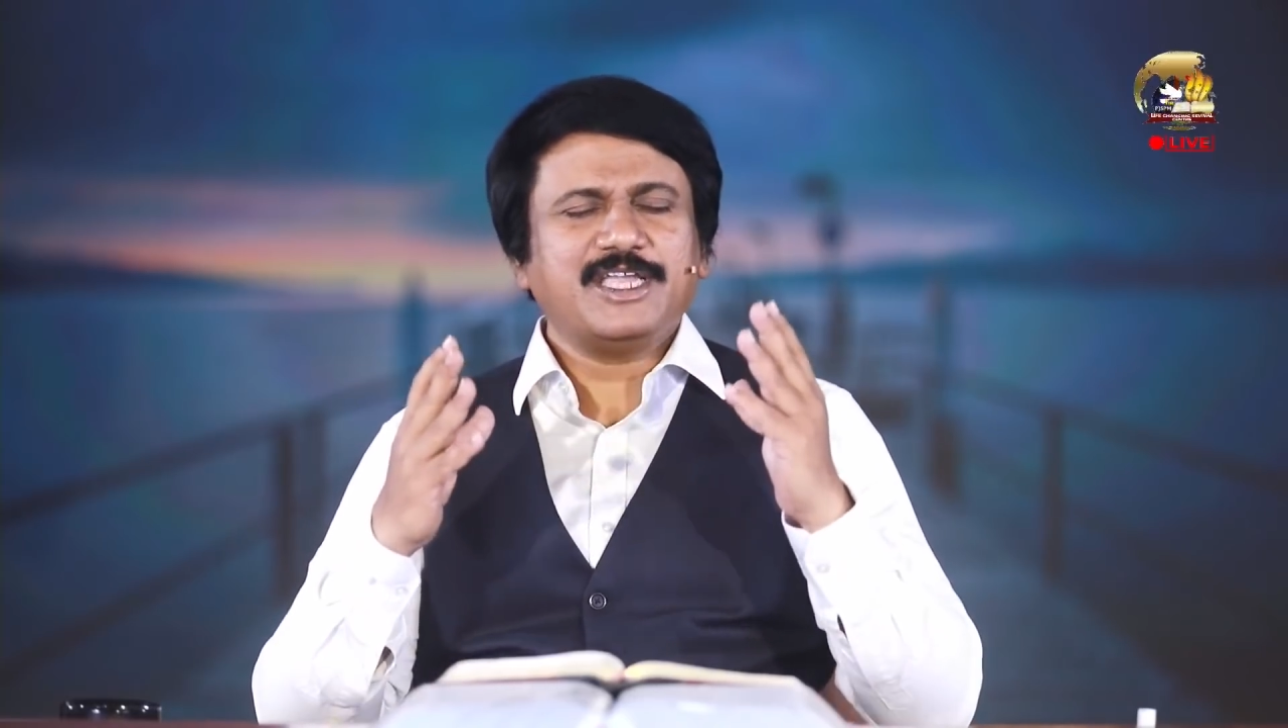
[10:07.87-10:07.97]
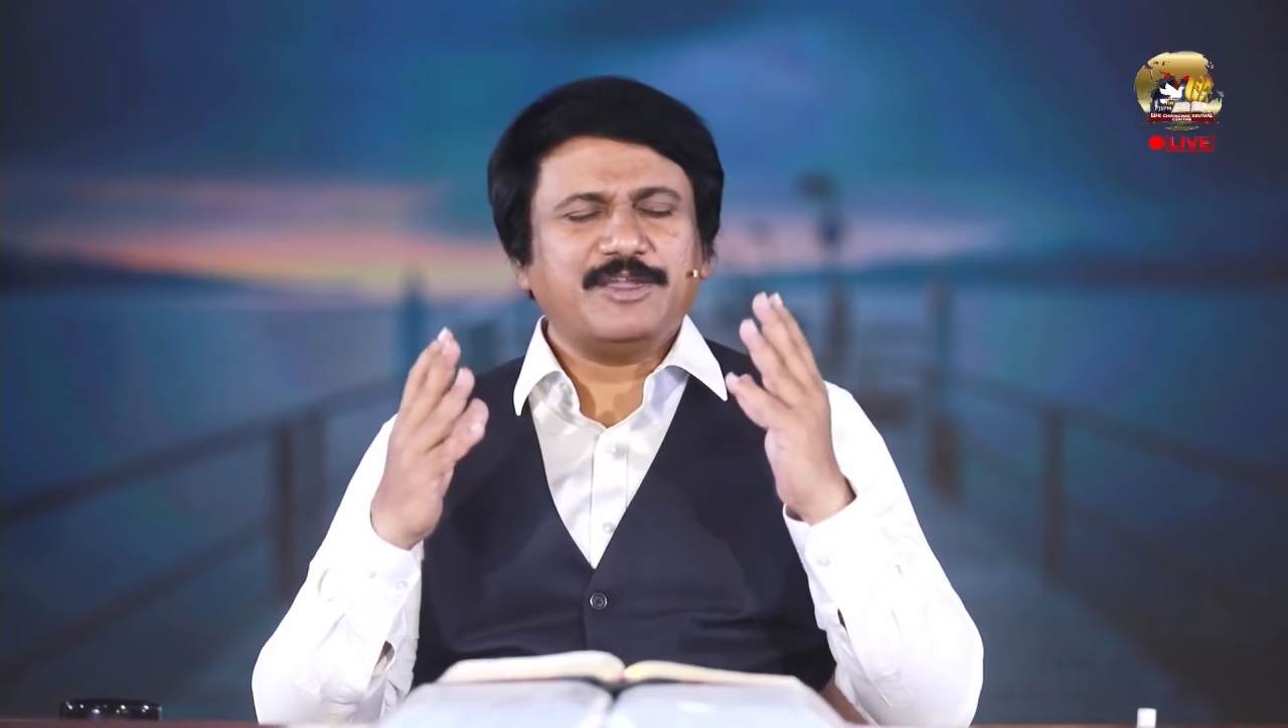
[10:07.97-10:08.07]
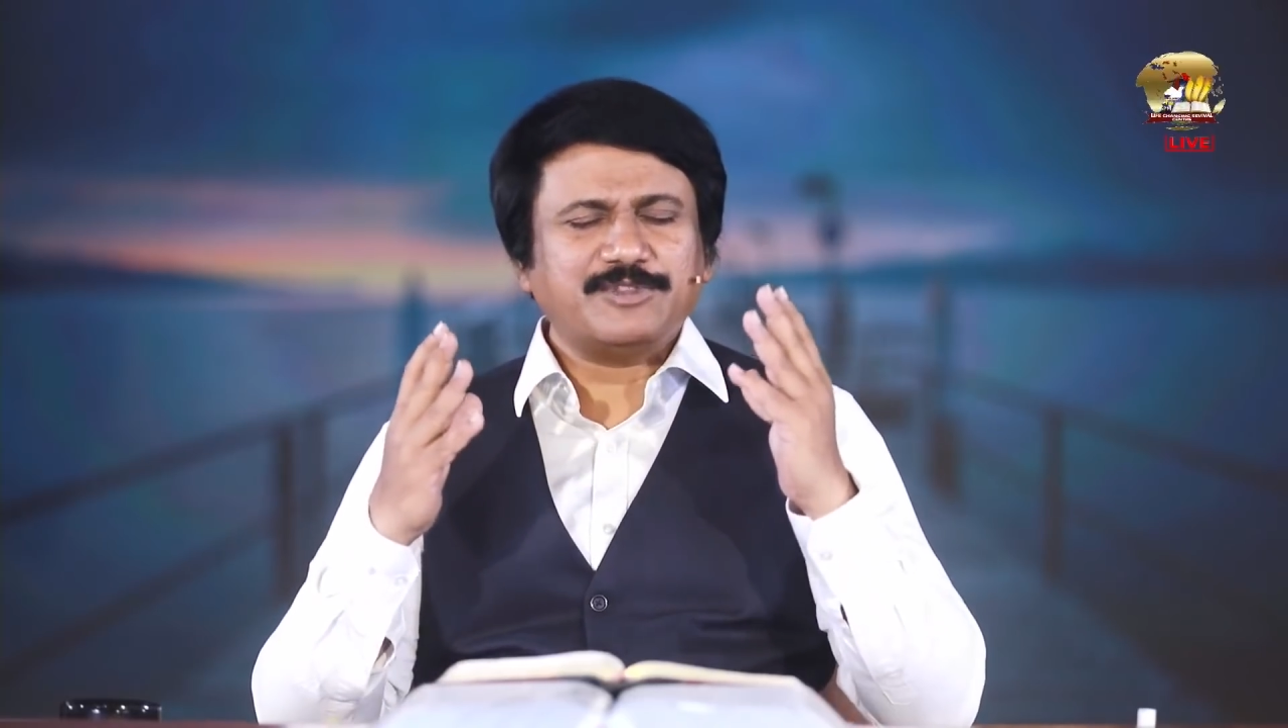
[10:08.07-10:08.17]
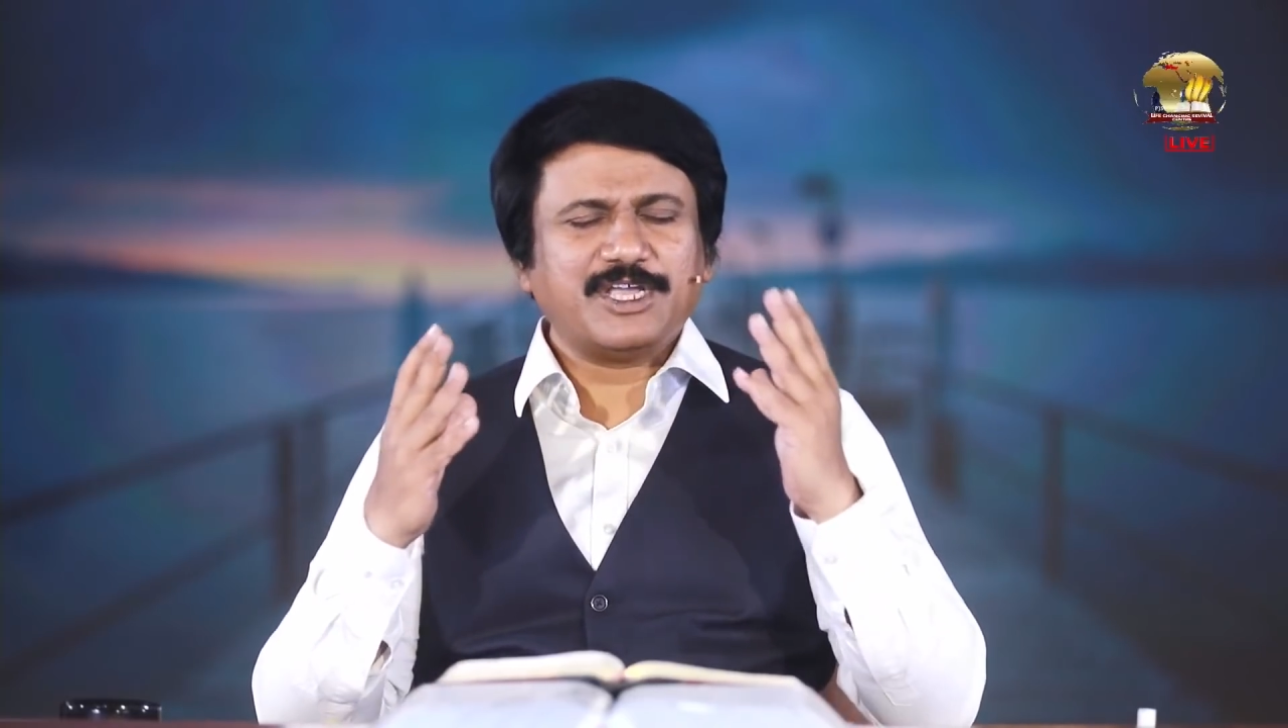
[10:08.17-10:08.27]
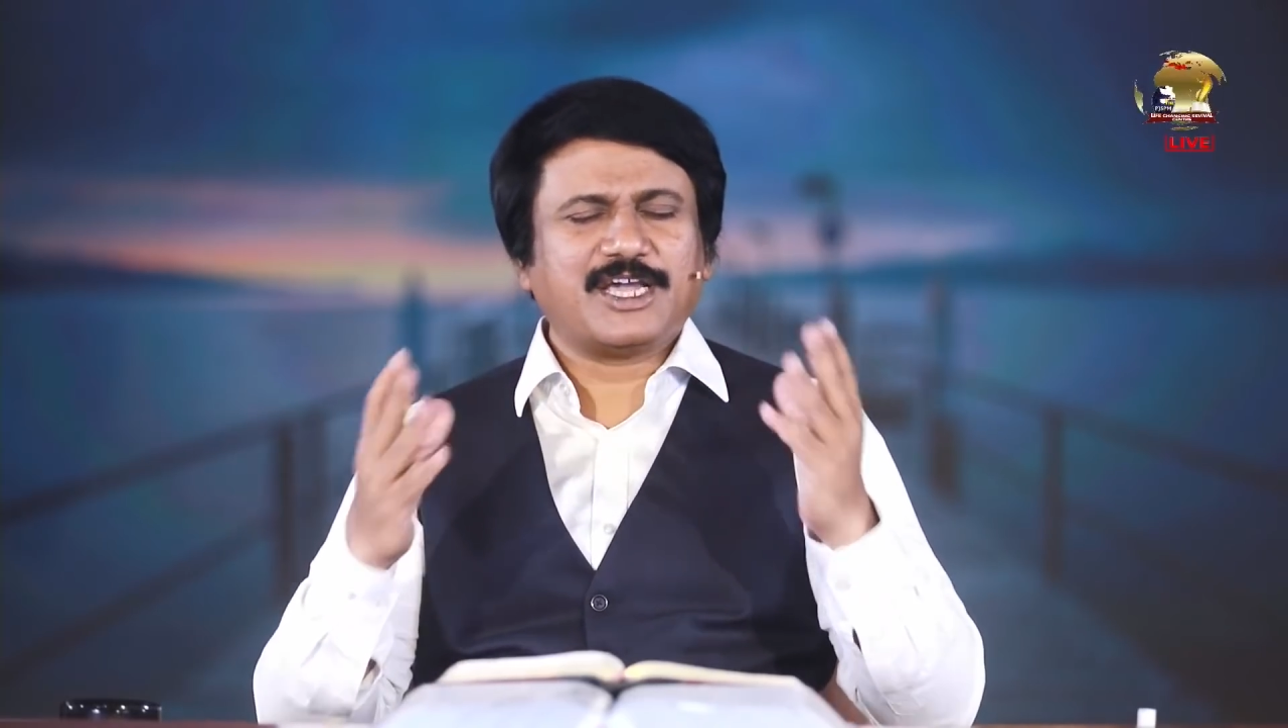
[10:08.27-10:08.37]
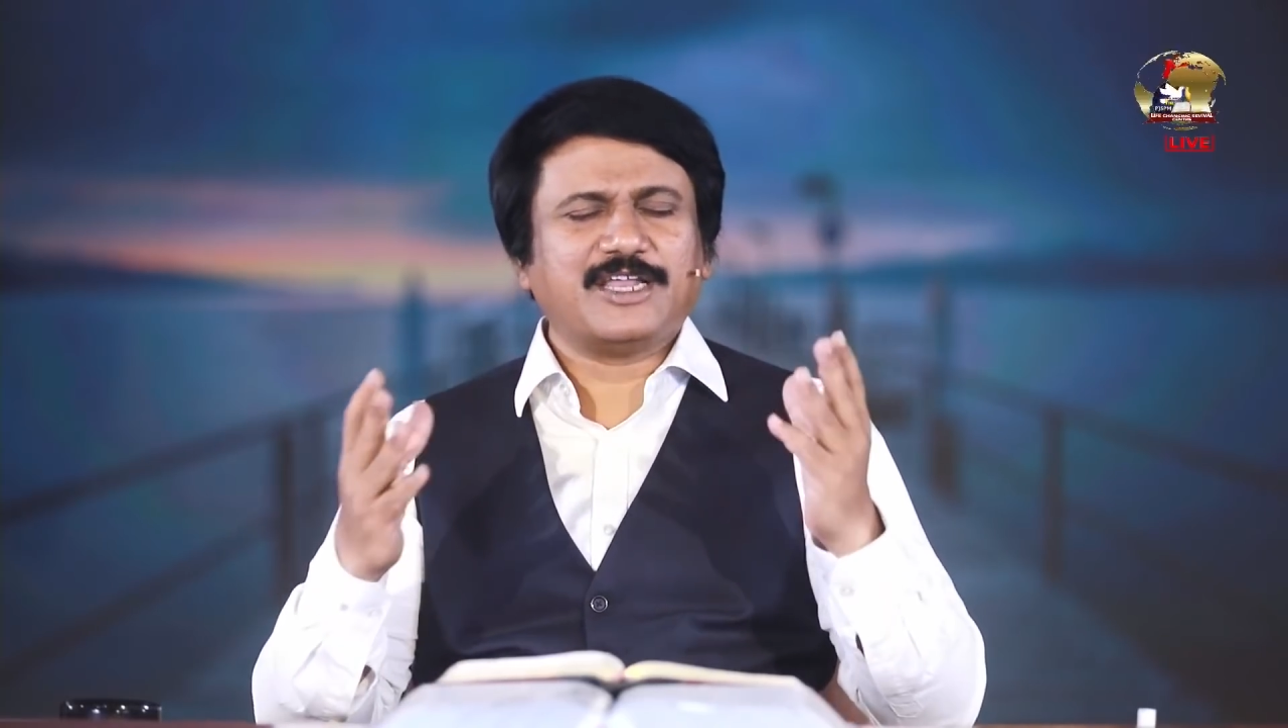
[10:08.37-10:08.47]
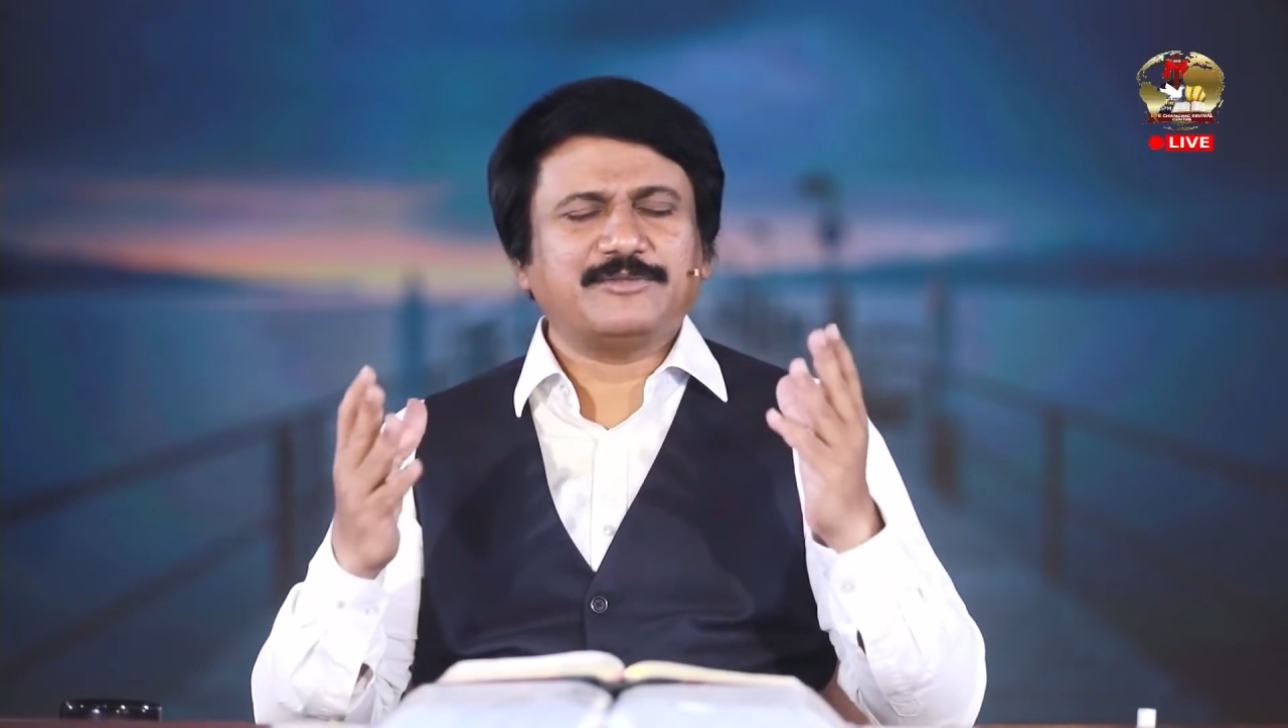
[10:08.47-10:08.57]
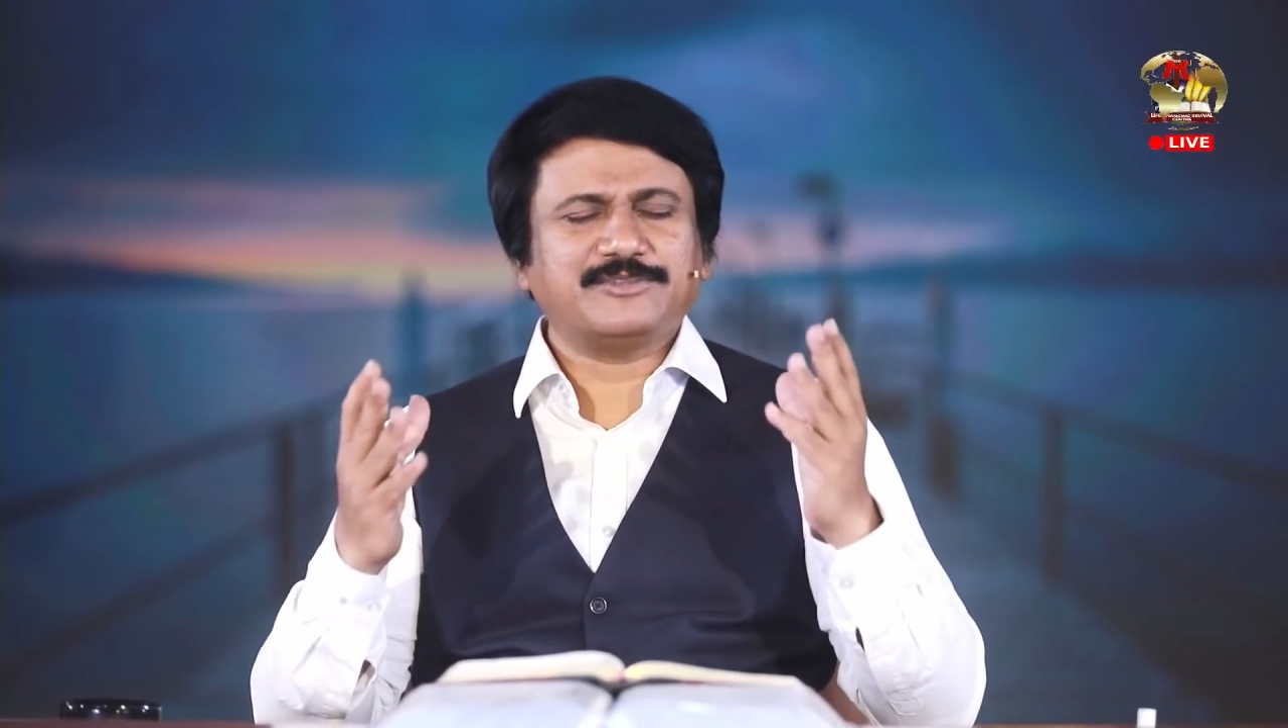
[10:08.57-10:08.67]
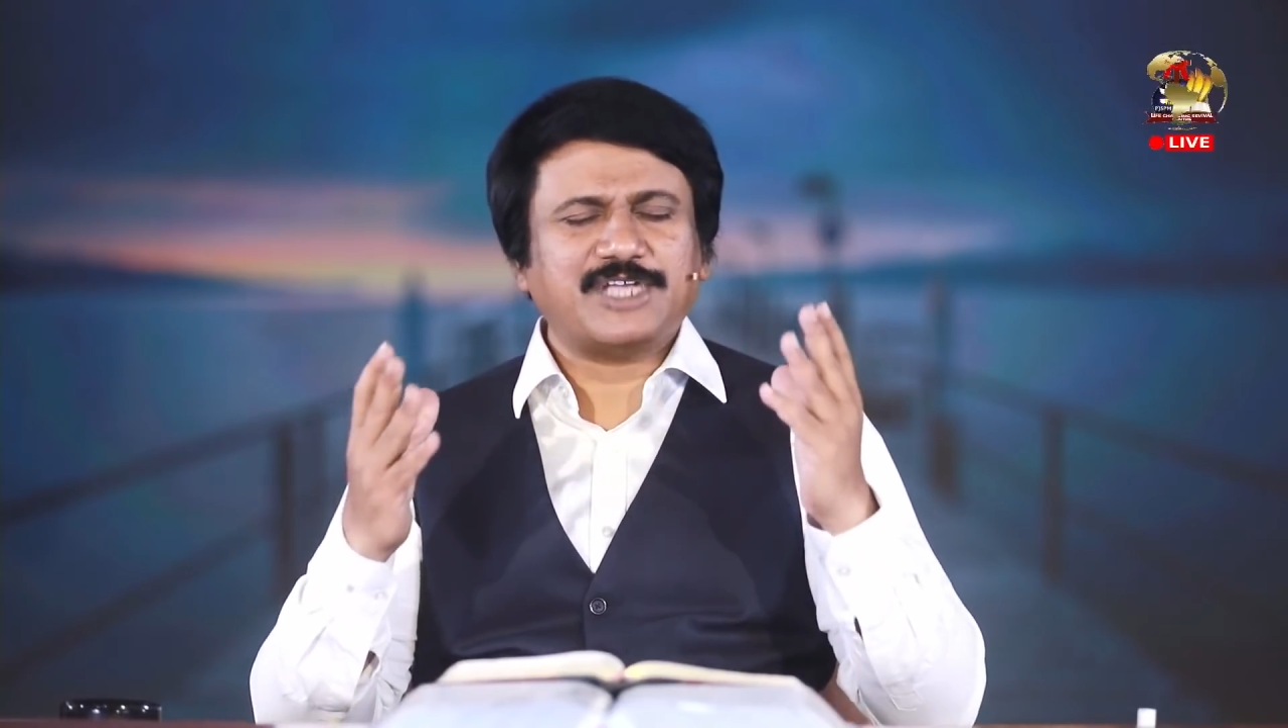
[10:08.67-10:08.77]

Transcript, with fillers: ఈ ఉదయకాలం